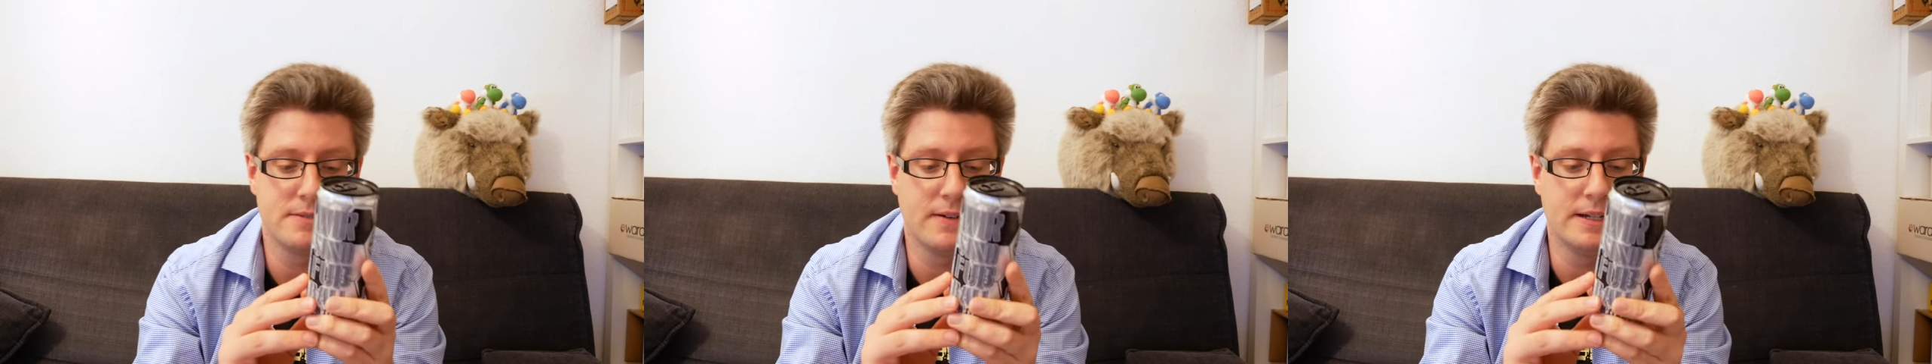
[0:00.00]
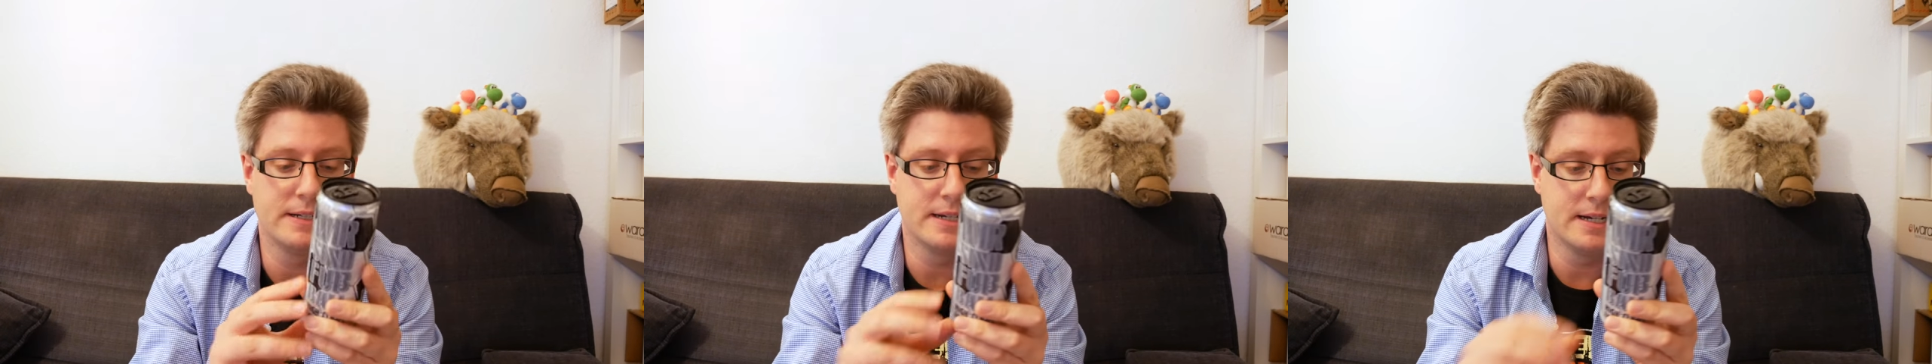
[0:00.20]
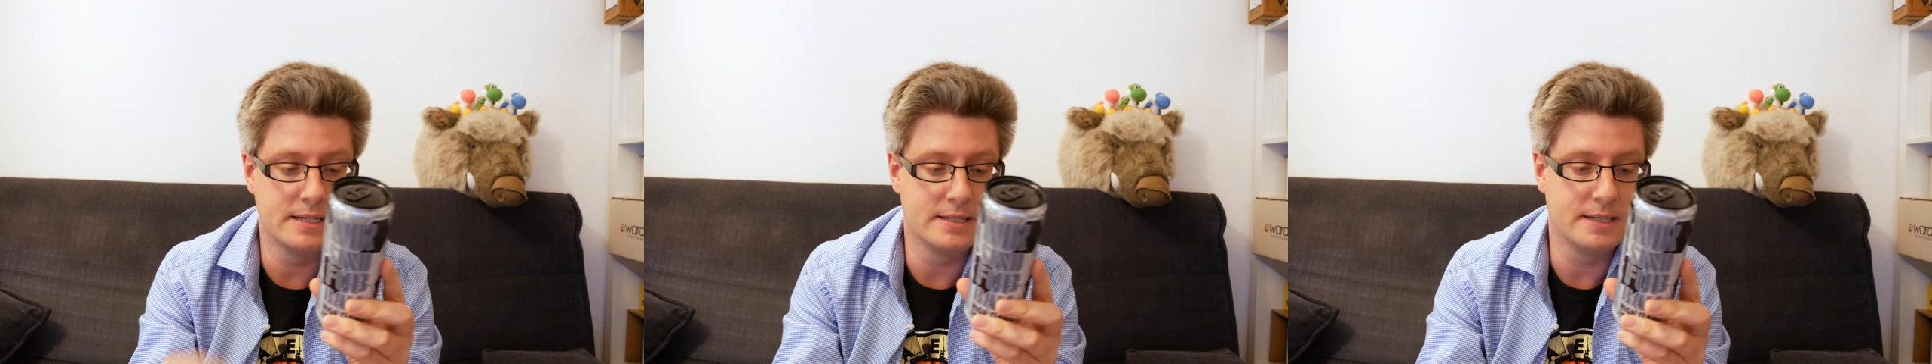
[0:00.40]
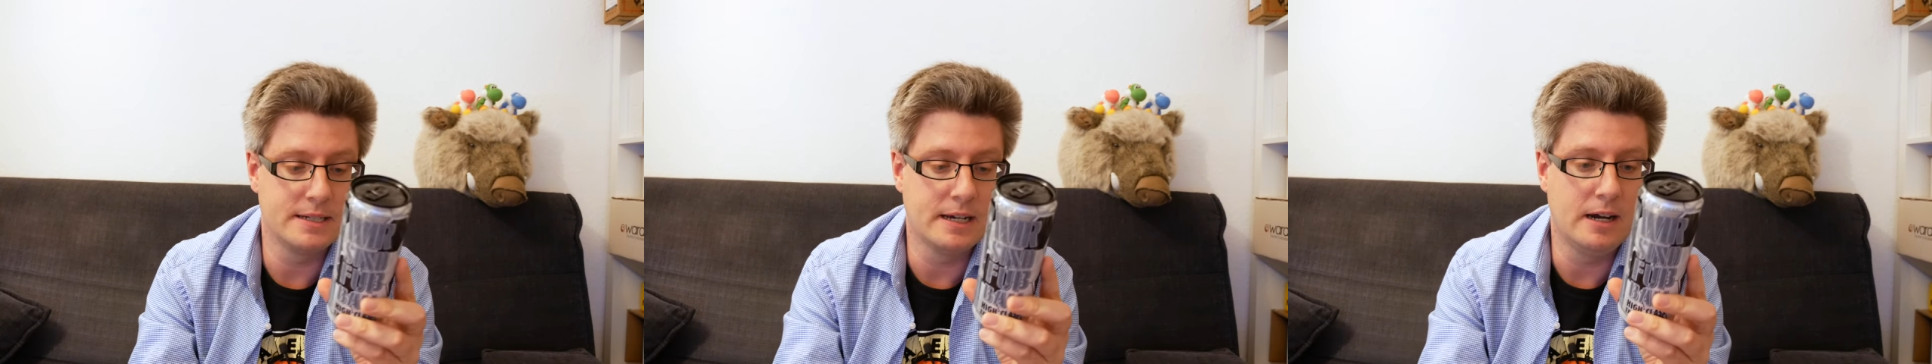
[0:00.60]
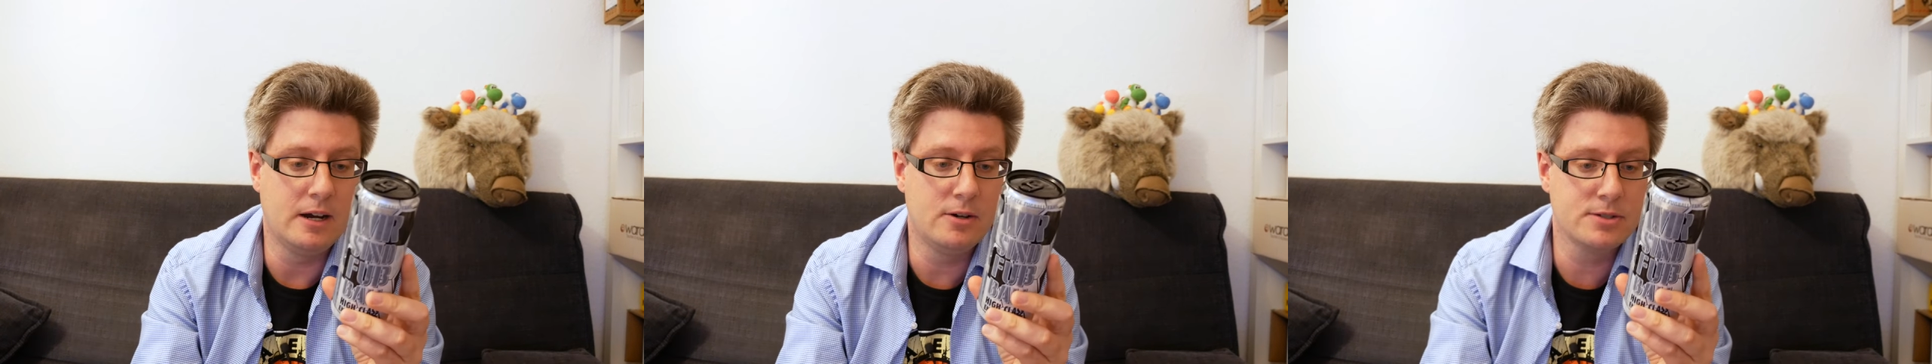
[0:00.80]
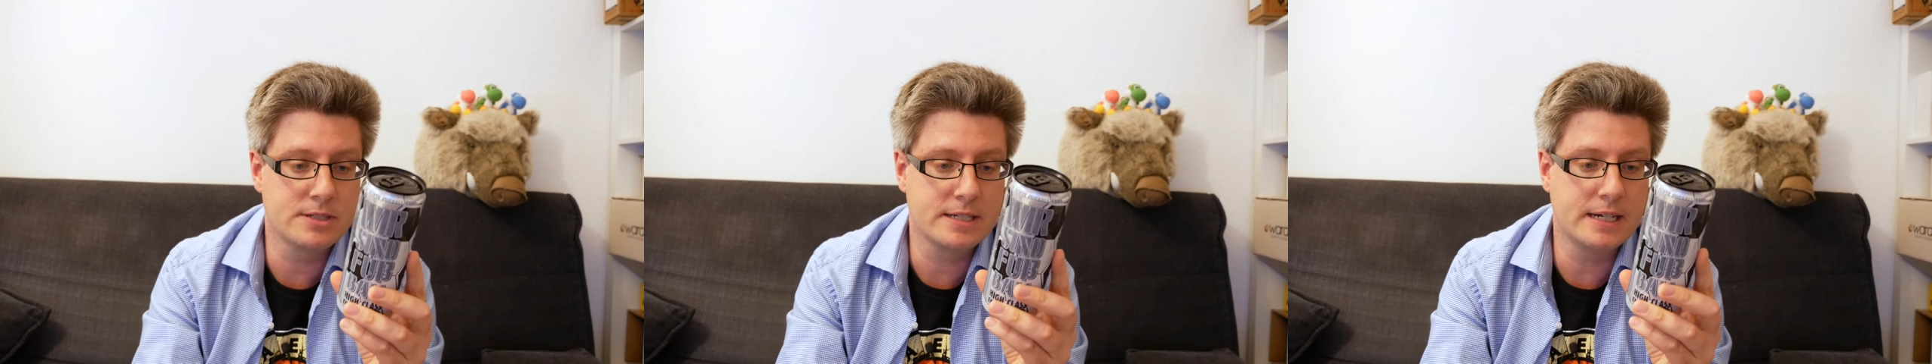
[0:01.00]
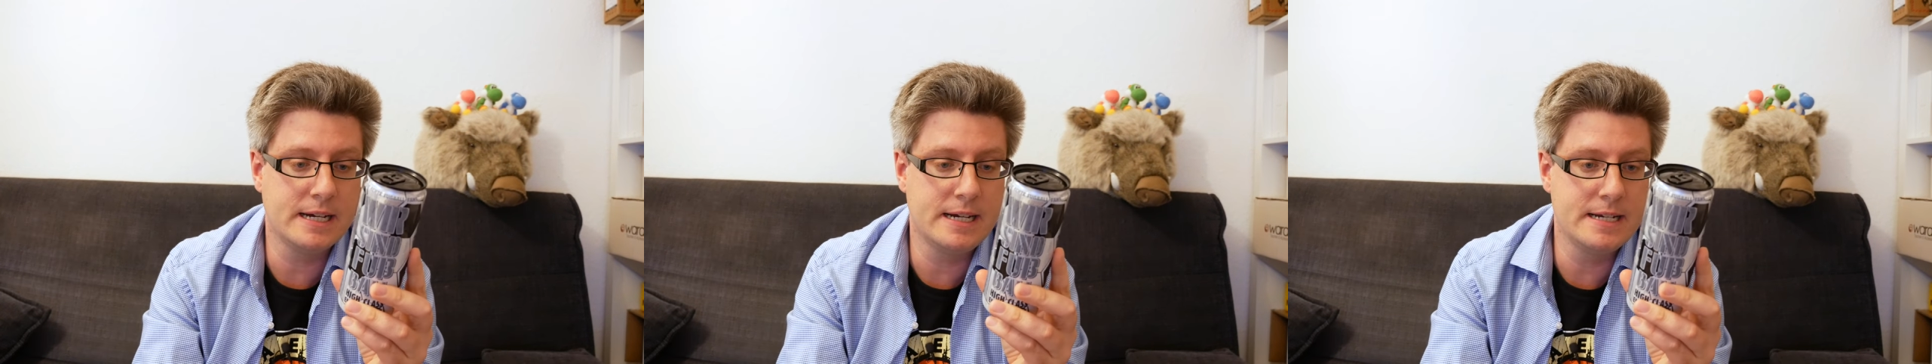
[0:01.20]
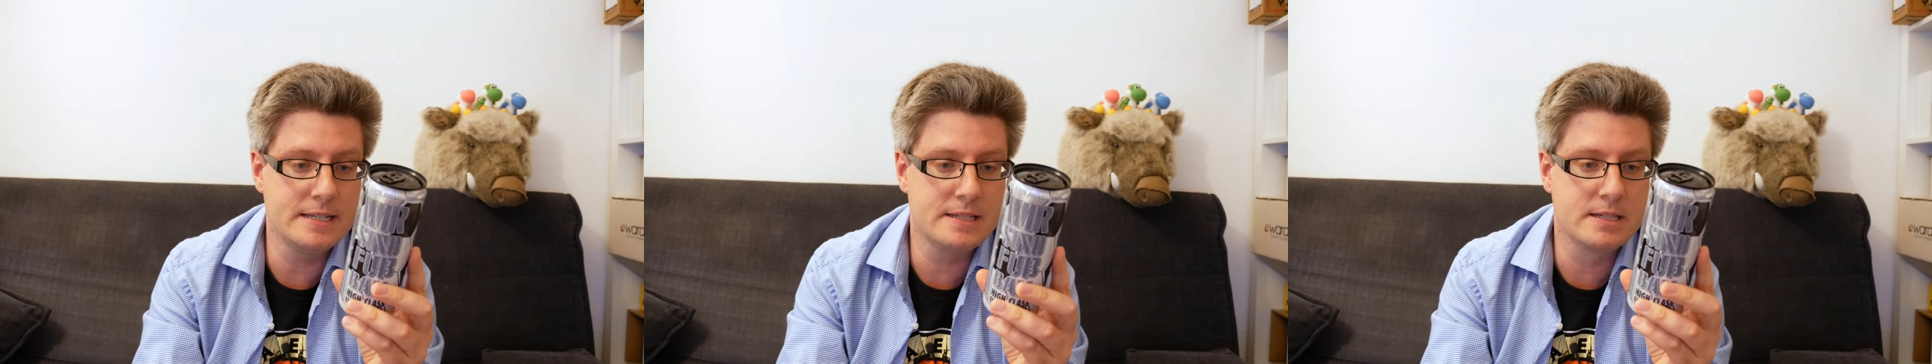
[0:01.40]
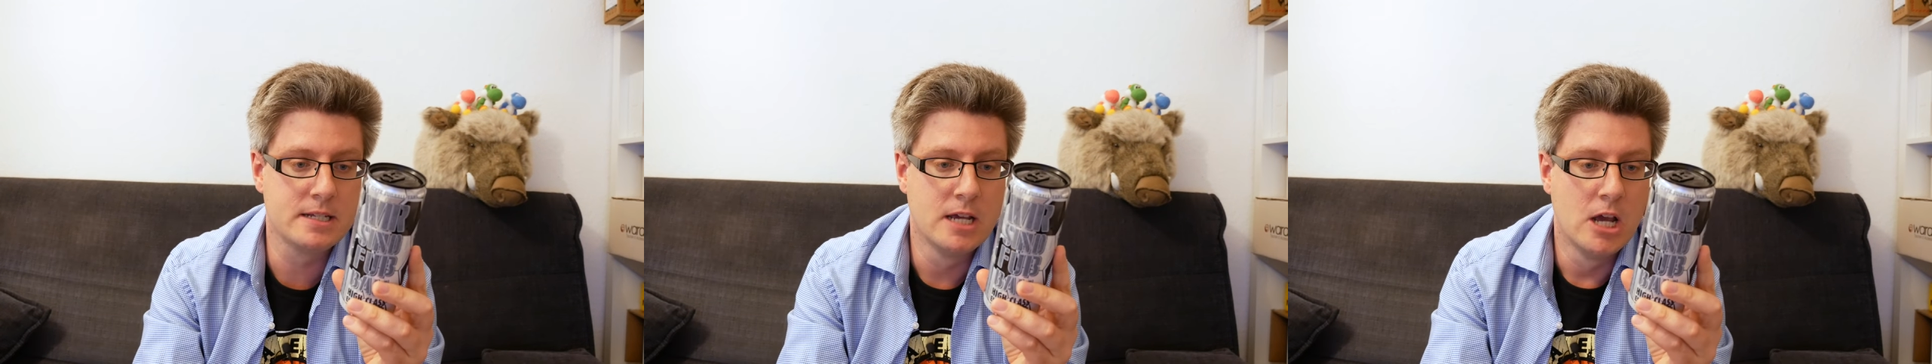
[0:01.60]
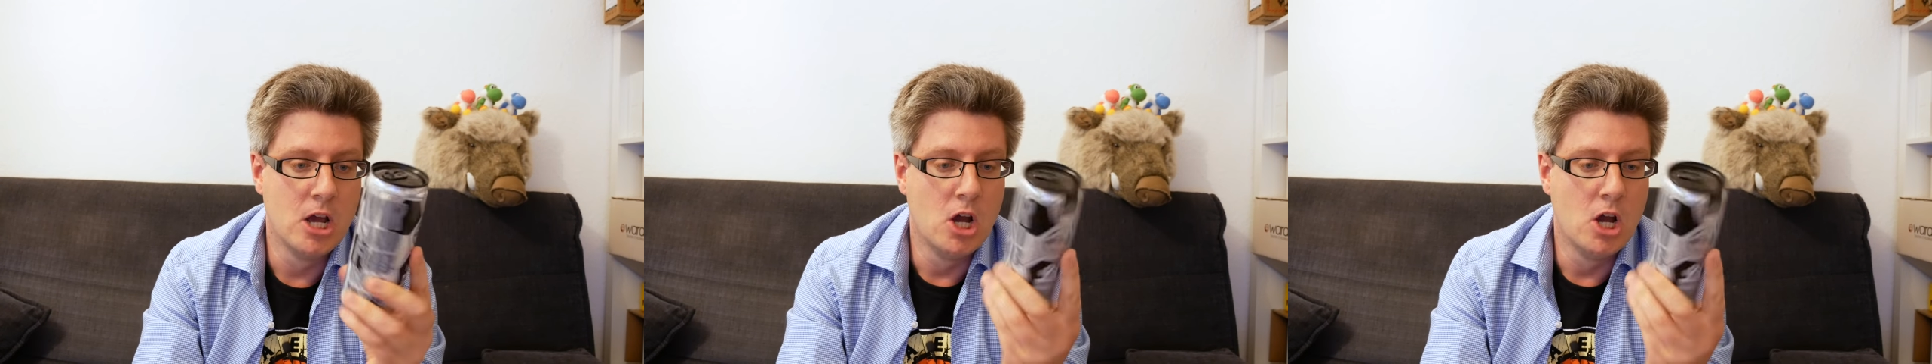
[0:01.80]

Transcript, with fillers: 32 ausgereizt.